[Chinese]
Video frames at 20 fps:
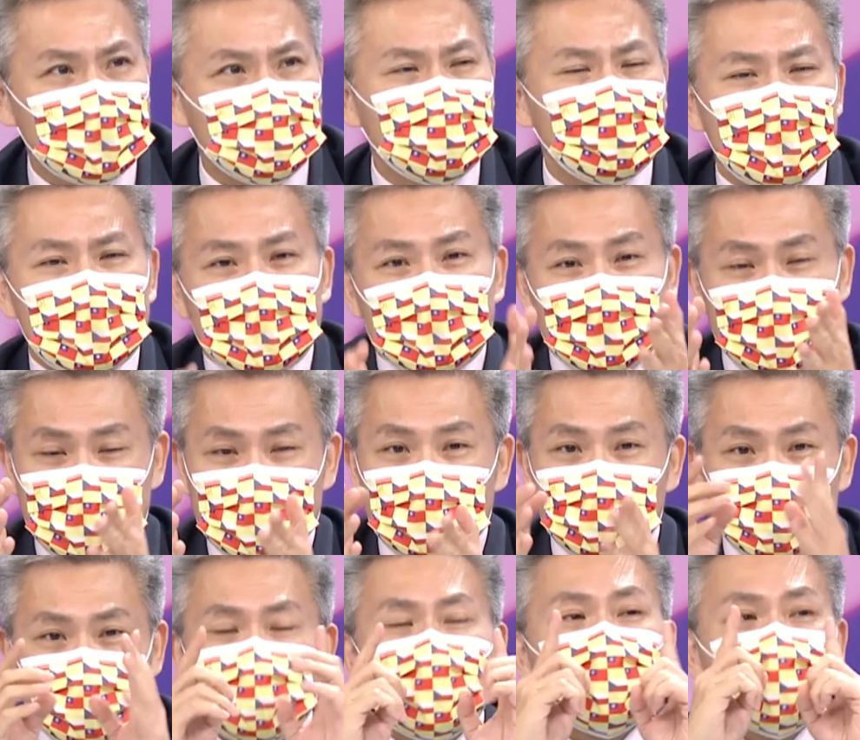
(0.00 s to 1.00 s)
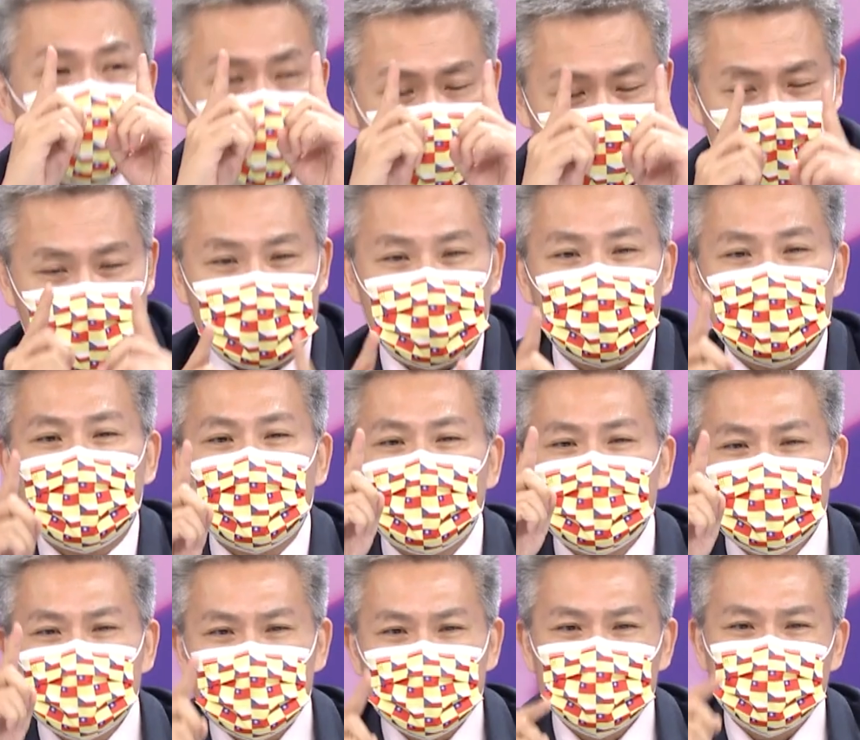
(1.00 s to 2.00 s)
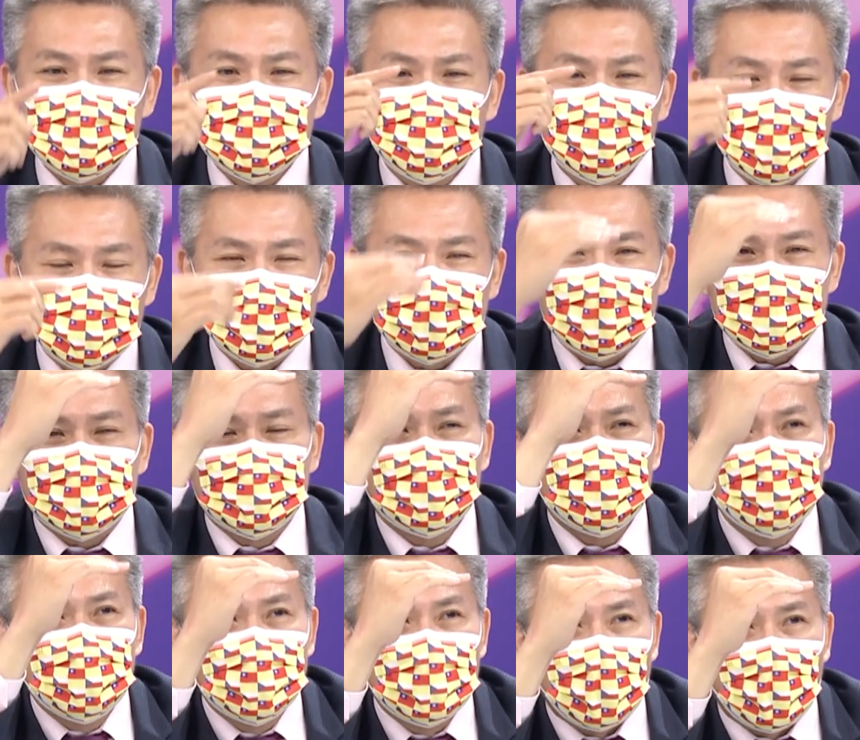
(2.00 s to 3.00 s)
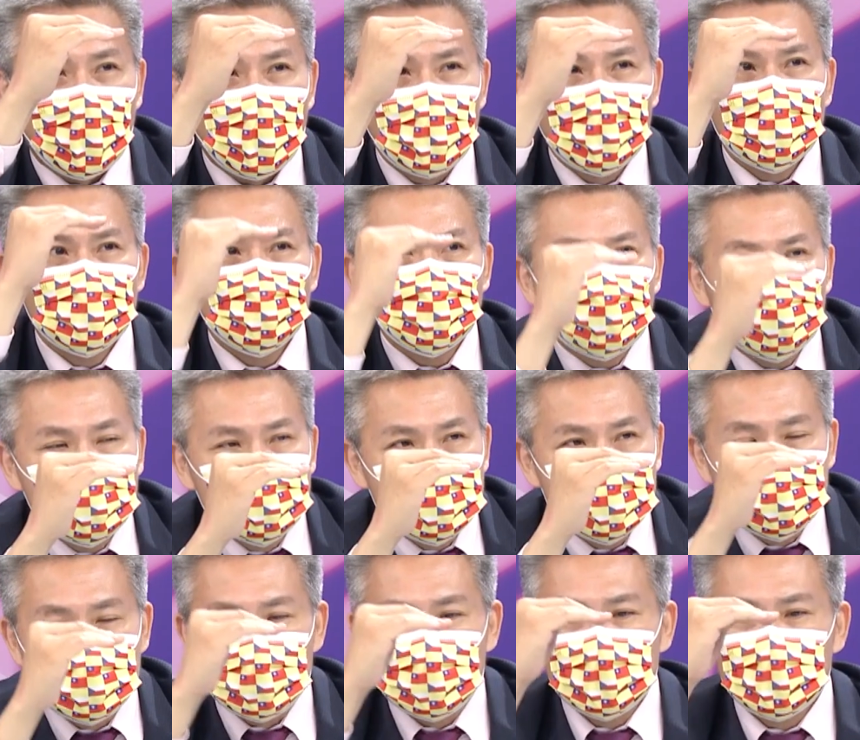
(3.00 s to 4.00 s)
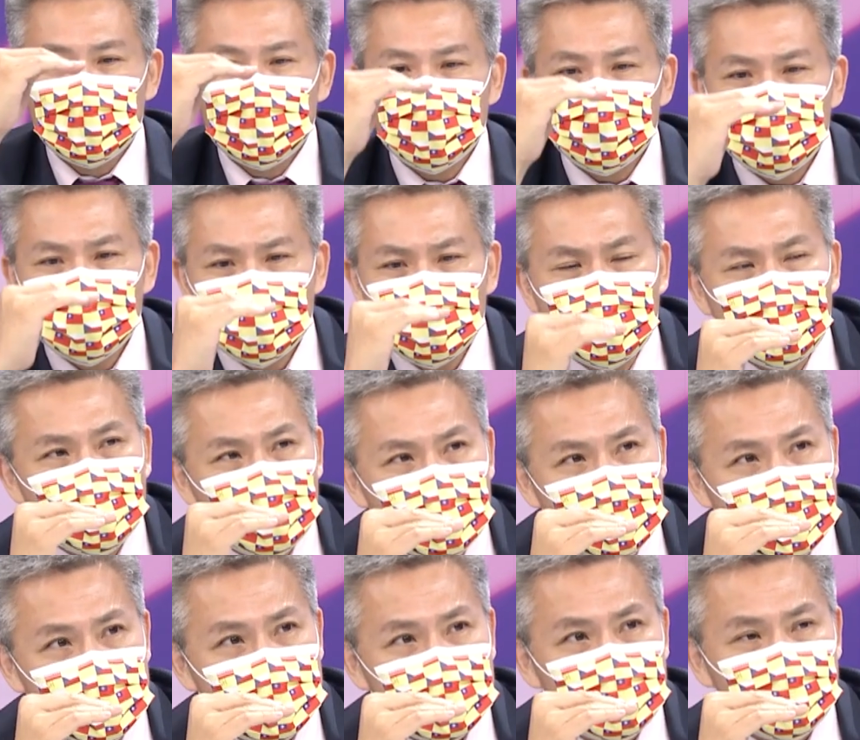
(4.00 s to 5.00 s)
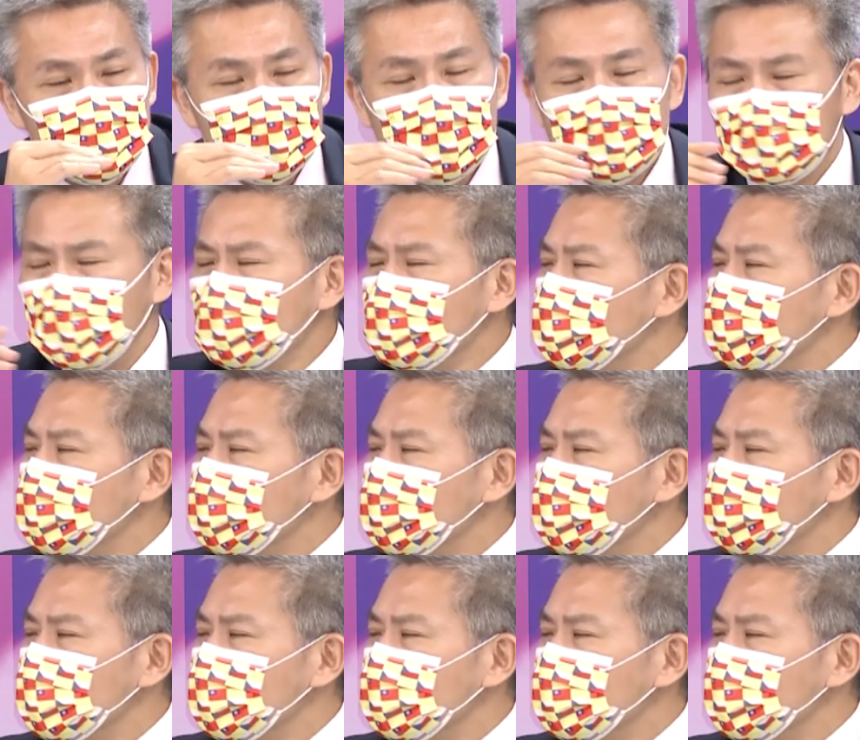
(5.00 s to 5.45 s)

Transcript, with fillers: 就你像我讲的，你刚刚应该先决定他是不是预谋、蓄意、故意，然